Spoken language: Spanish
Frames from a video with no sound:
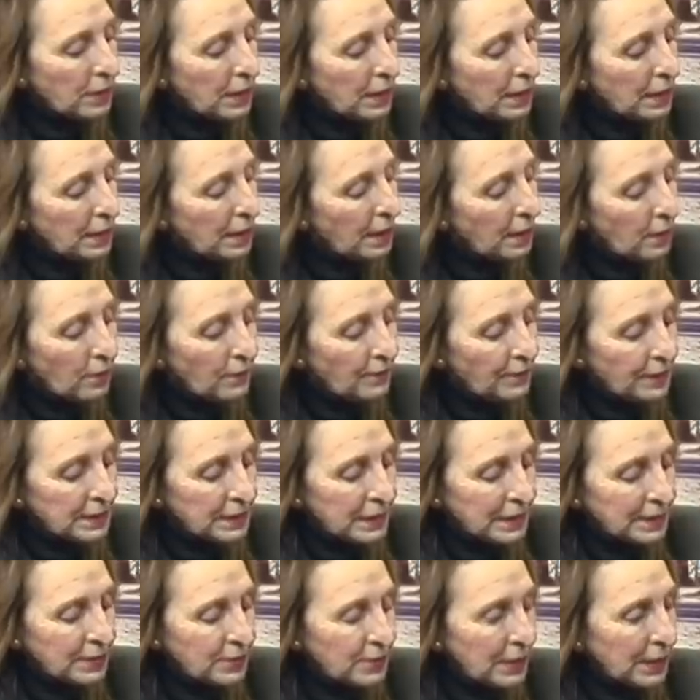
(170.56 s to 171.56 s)
que,
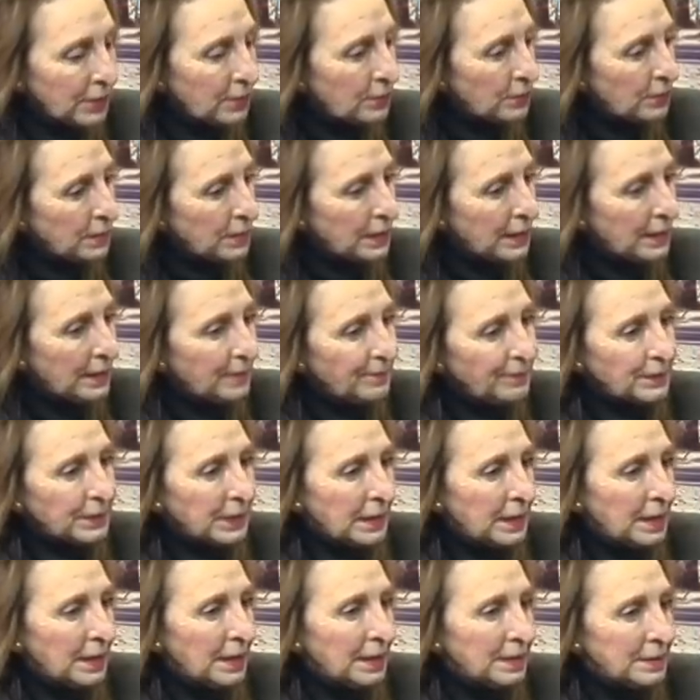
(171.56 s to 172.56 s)
confesarte una cosa,
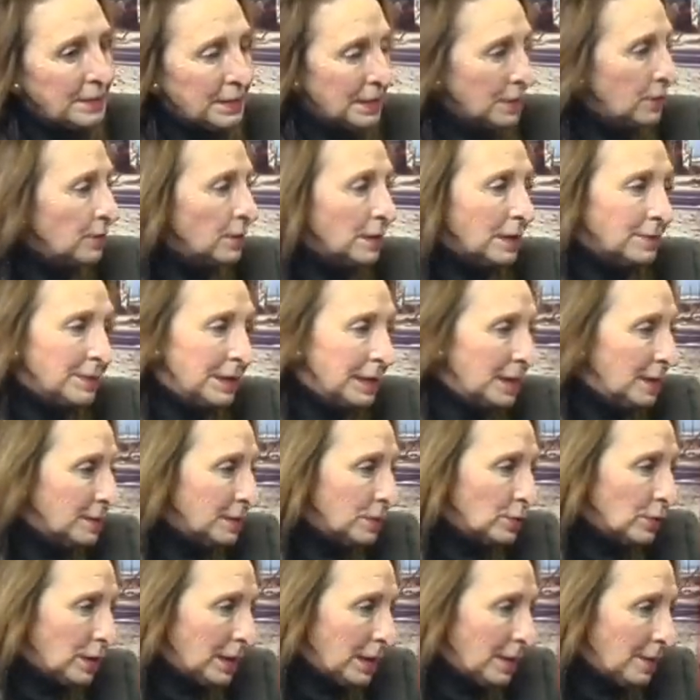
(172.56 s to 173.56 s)
que siendo de Almería
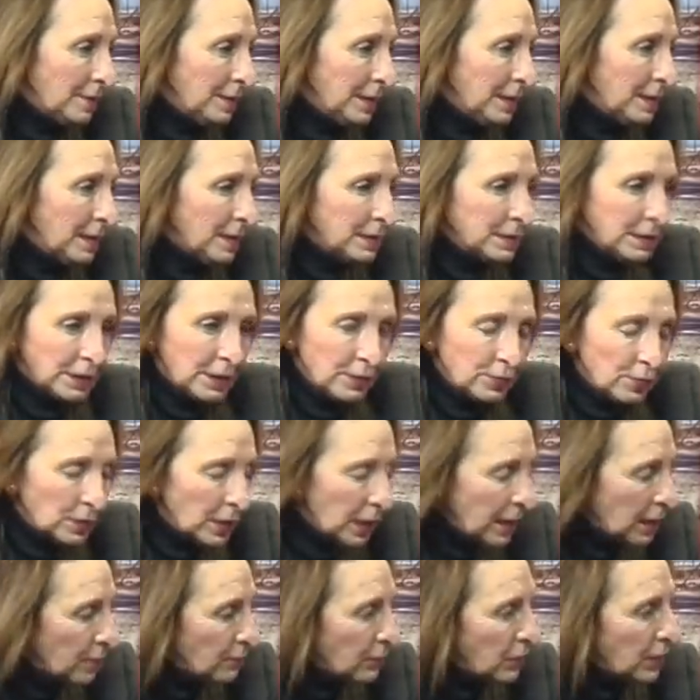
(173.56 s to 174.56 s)
de toda la vida y siendo
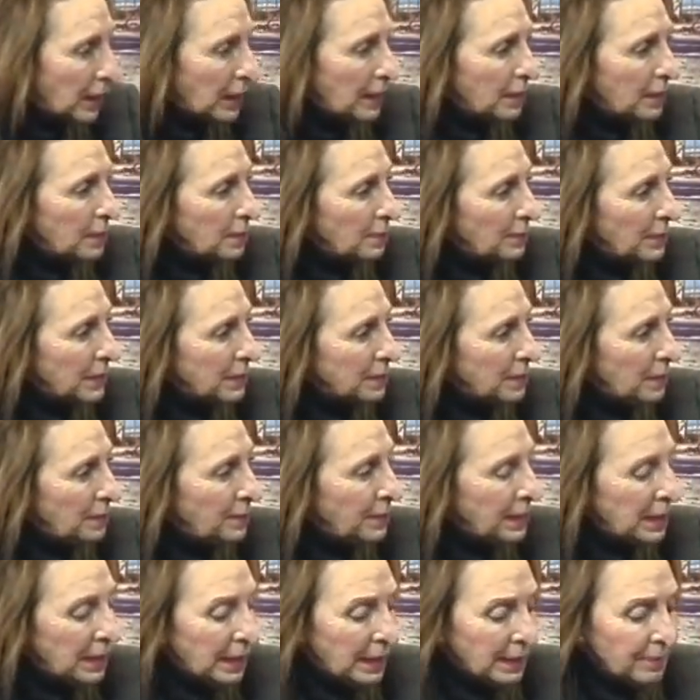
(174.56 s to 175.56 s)
una enamorada además de
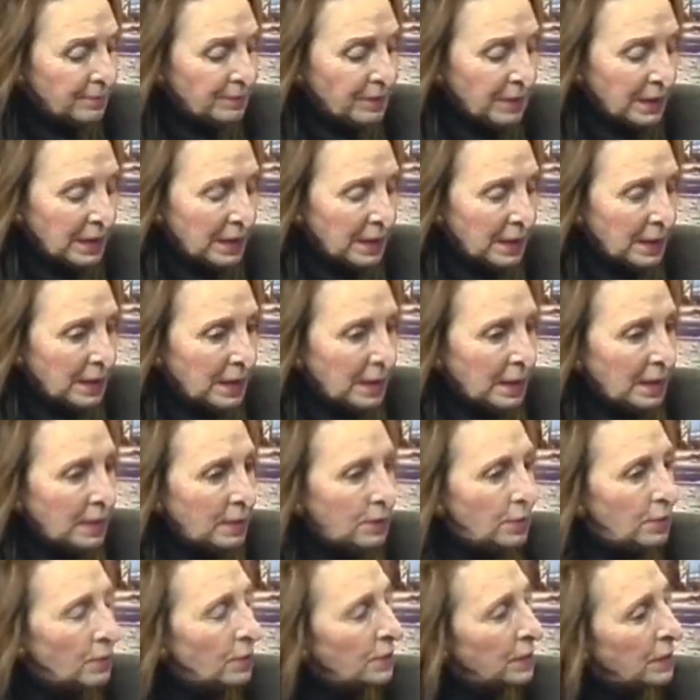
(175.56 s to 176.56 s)
Almería,
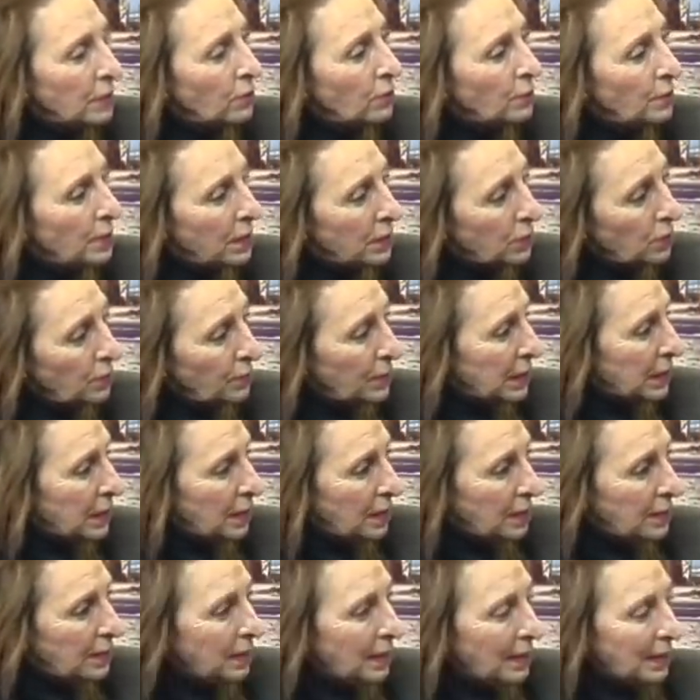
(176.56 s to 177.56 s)
yo he descubierto
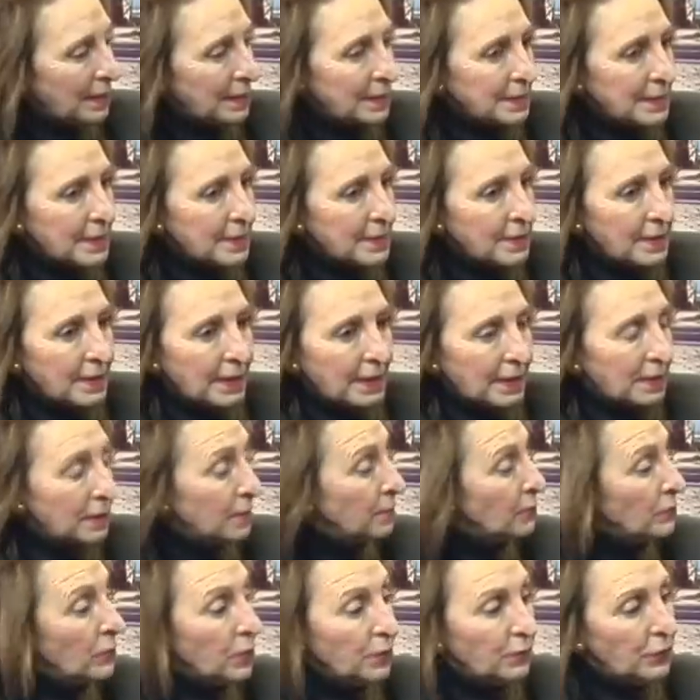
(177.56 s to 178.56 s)
Pescadería La Chanca...
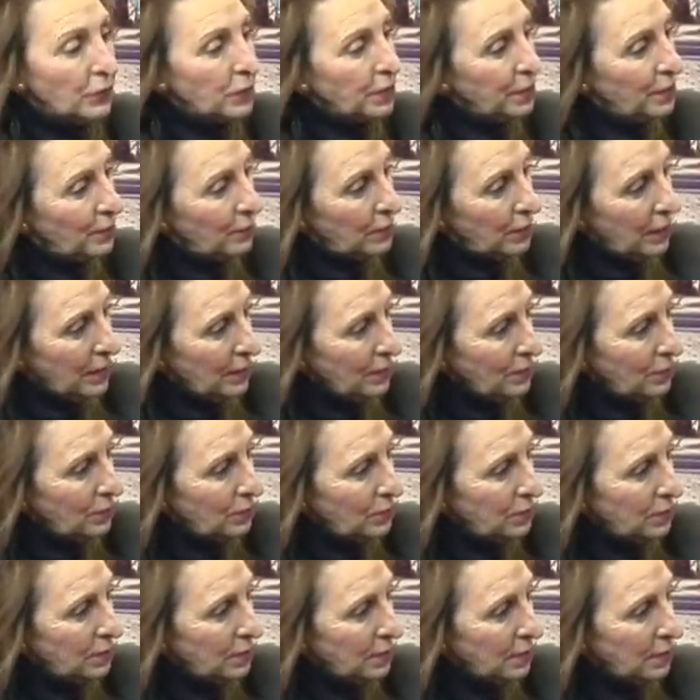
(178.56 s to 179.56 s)
hace muy poquitos
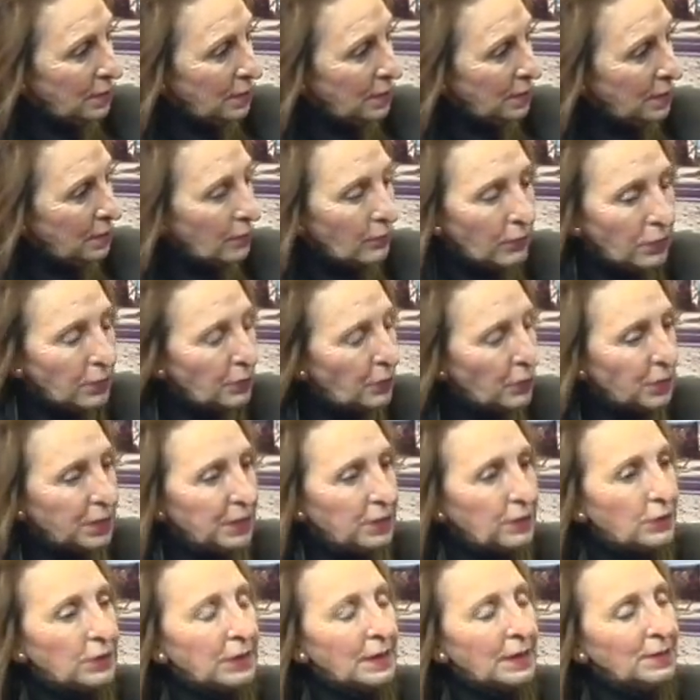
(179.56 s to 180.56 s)
años, muy
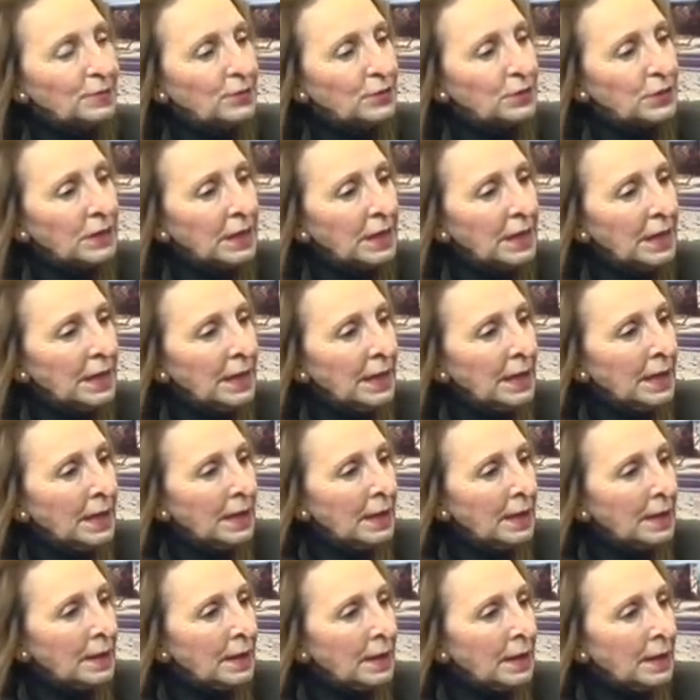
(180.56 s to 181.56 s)
poquitos años.
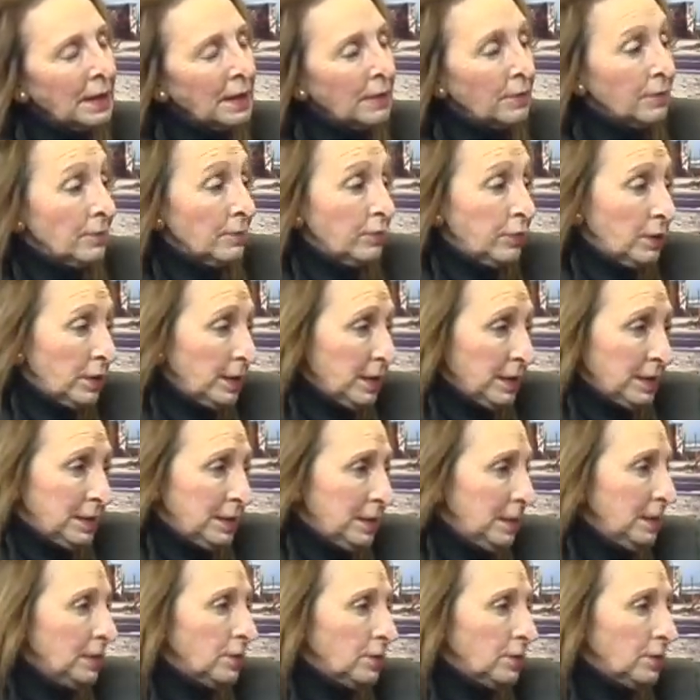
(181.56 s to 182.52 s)
Porque sí,